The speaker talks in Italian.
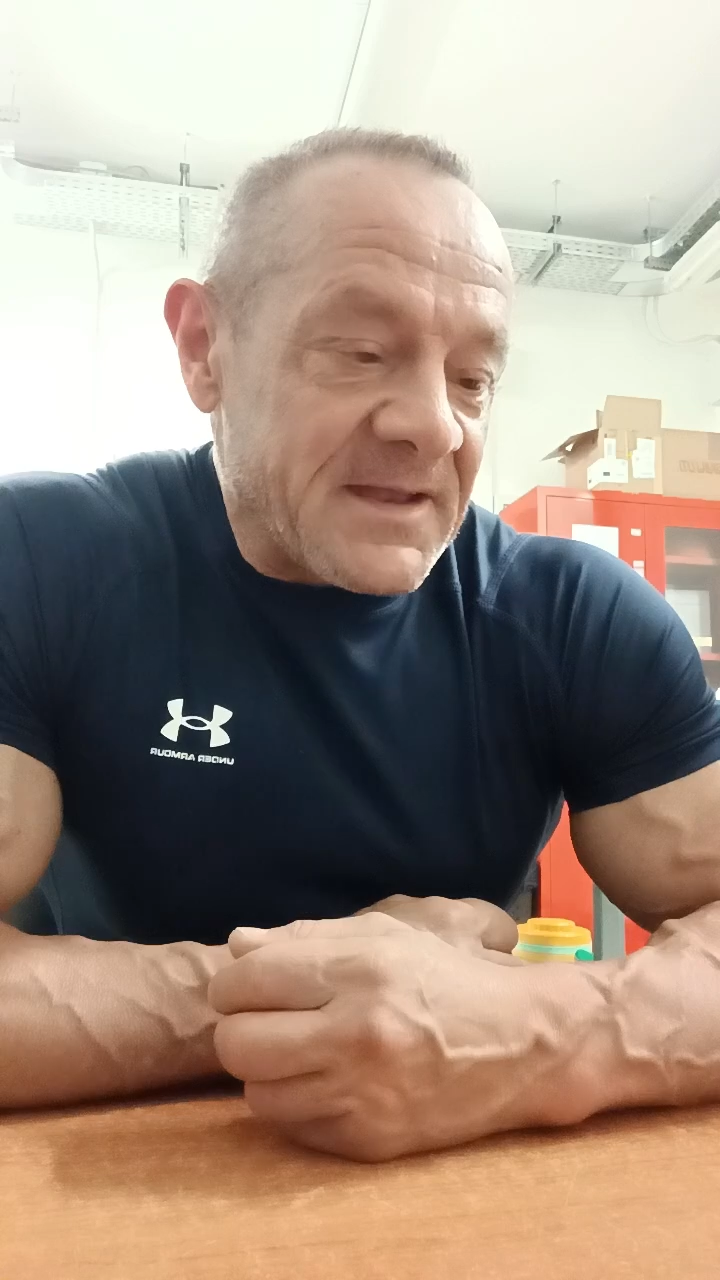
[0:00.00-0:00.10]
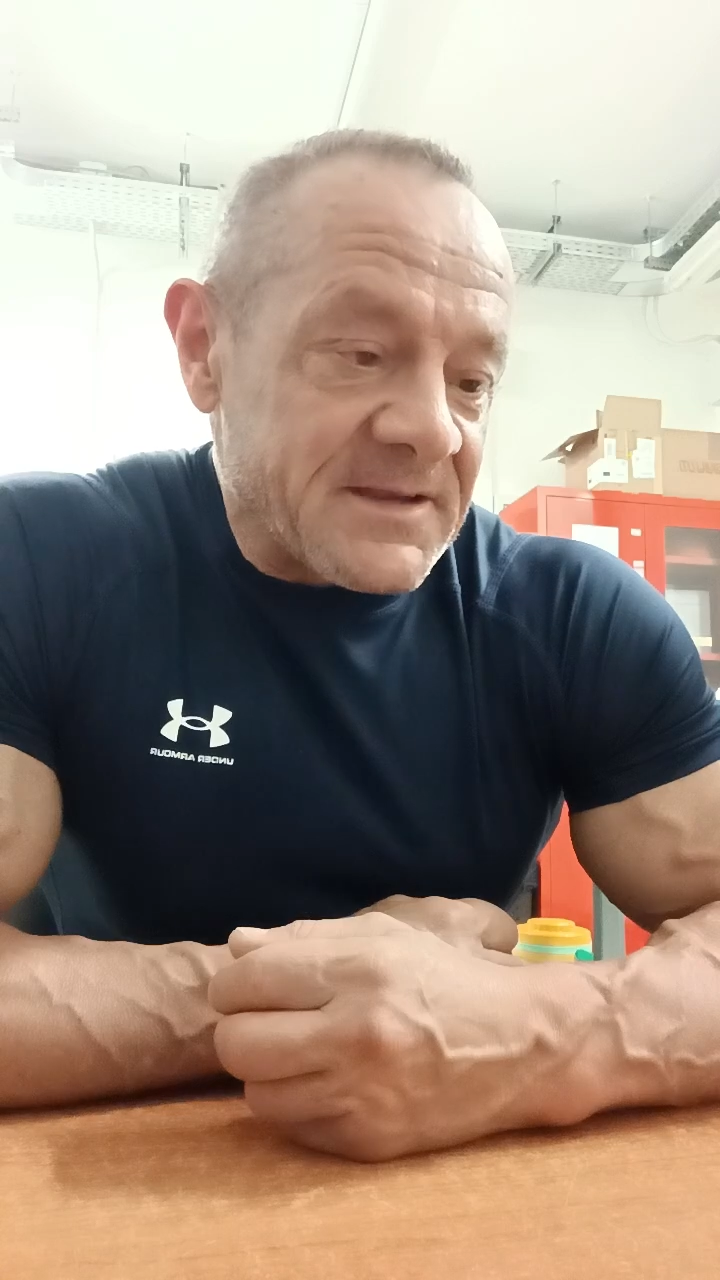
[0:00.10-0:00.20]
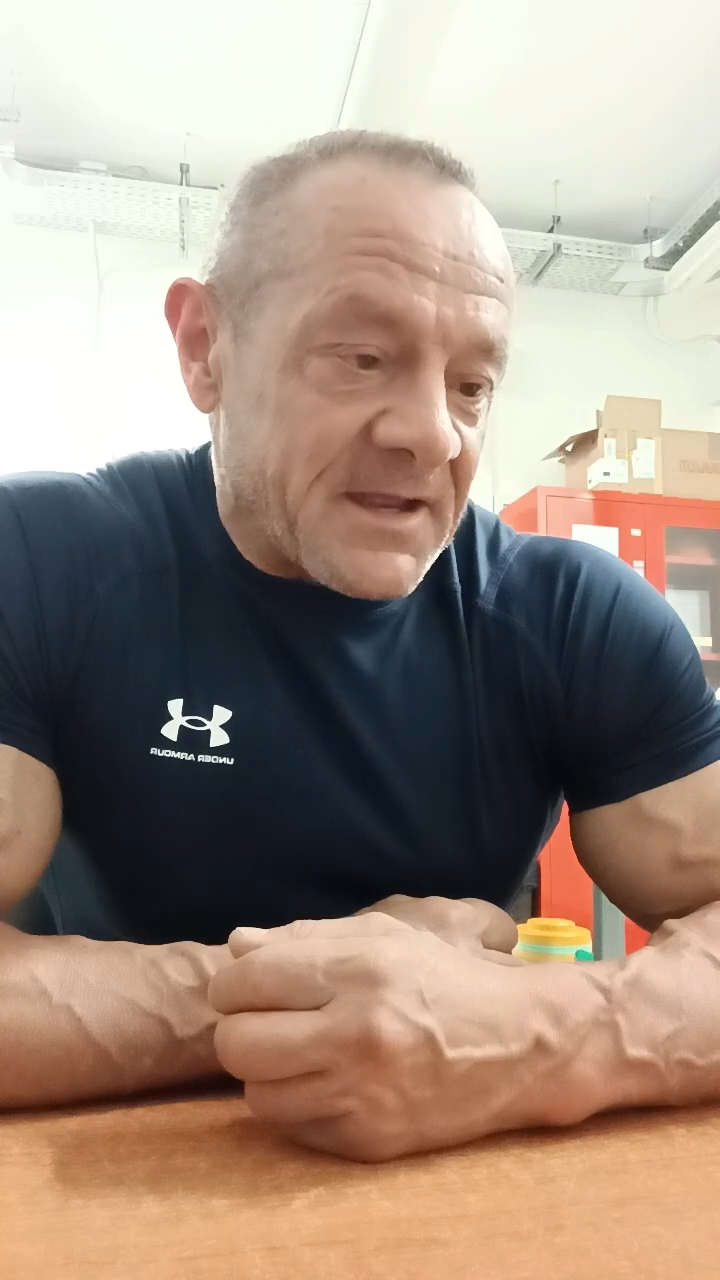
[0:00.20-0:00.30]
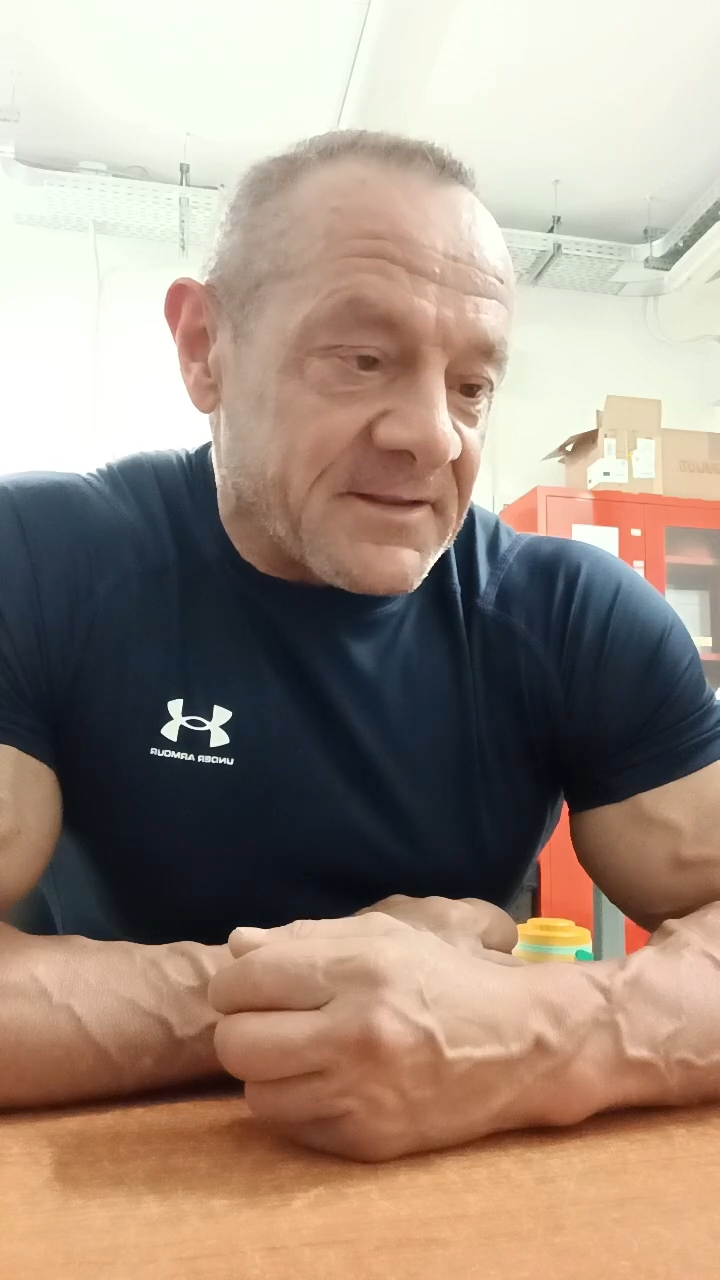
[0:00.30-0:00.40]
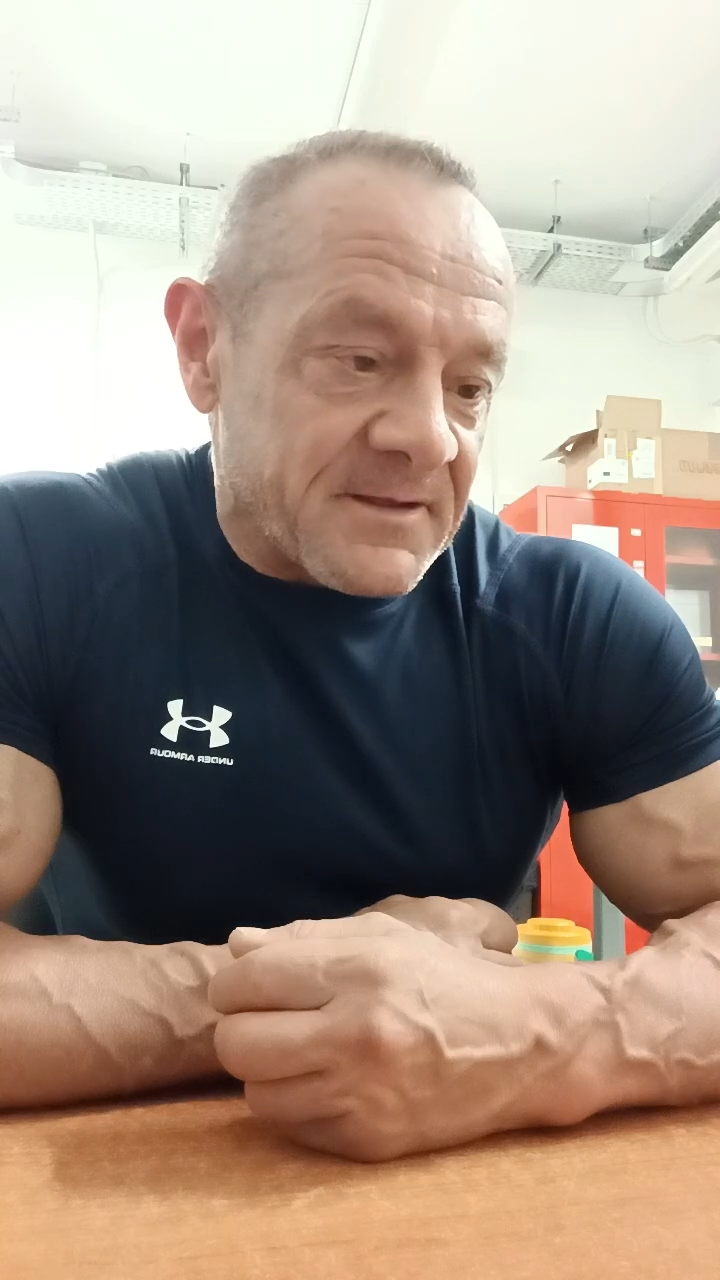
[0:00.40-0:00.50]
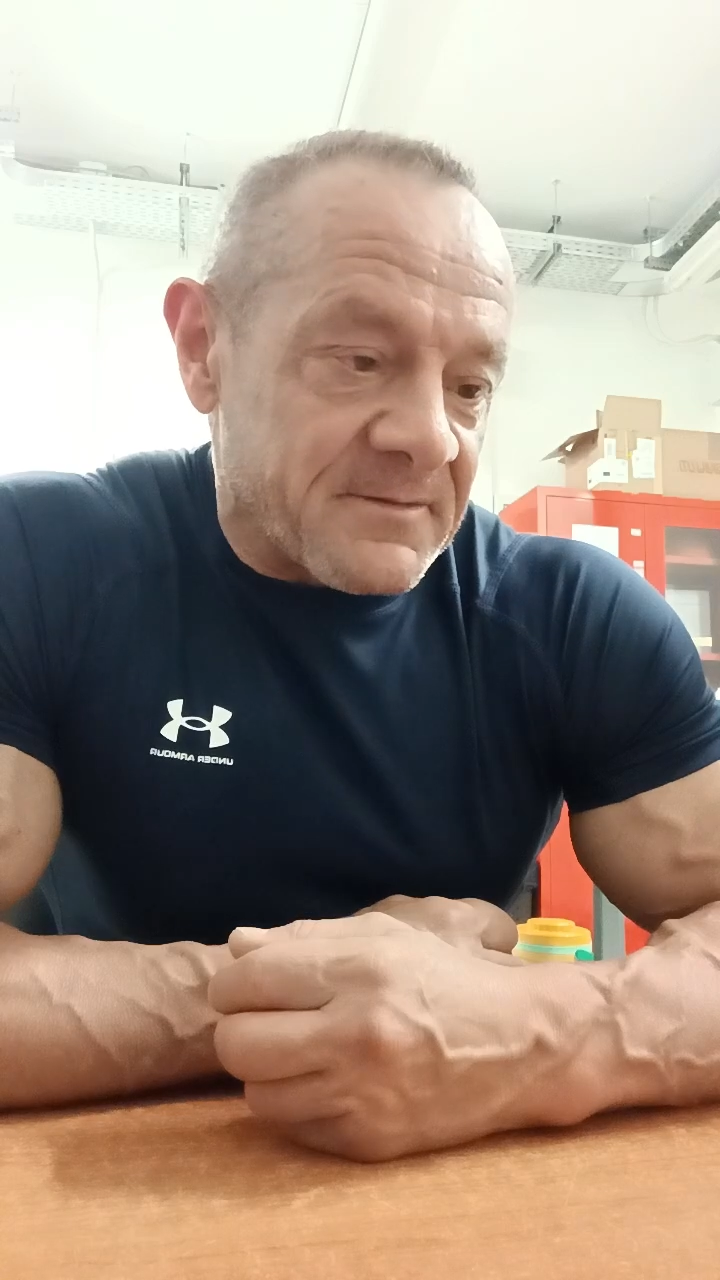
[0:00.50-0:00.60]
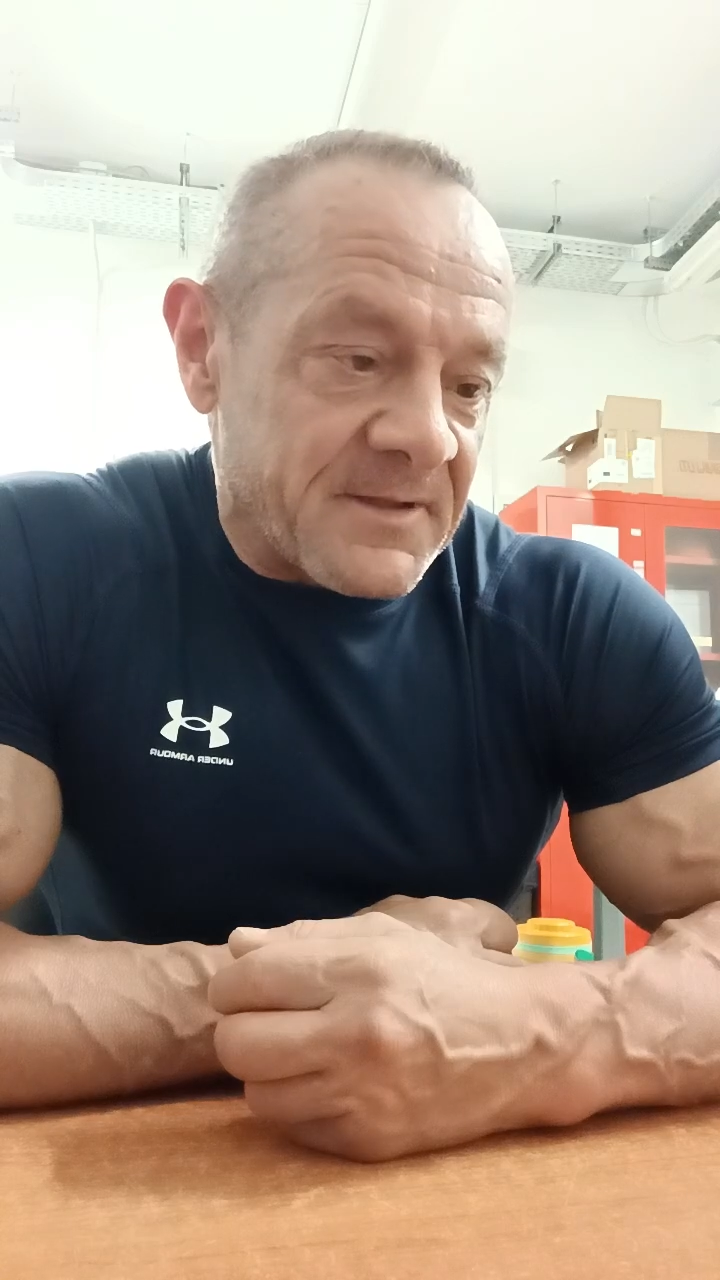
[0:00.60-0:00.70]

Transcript: e, niente,